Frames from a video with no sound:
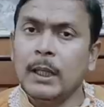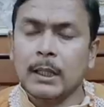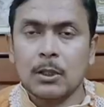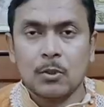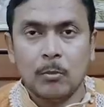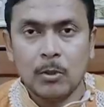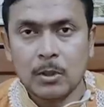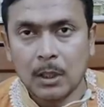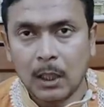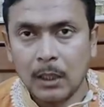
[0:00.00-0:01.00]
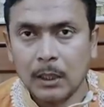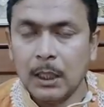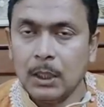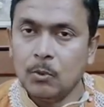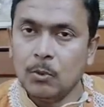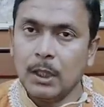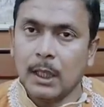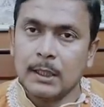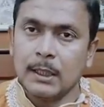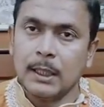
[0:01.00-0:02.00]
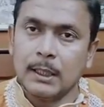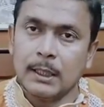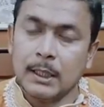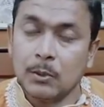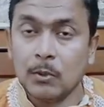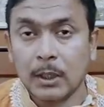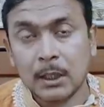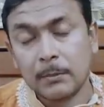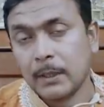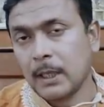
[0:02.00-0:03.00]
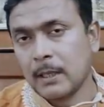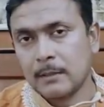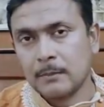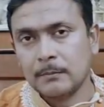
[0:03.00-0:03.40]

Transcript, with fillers: একটা সমস্যা এই দুটি রাশির ক্ষেত্রে কিন্তু দেখতে পাওয়া গেছে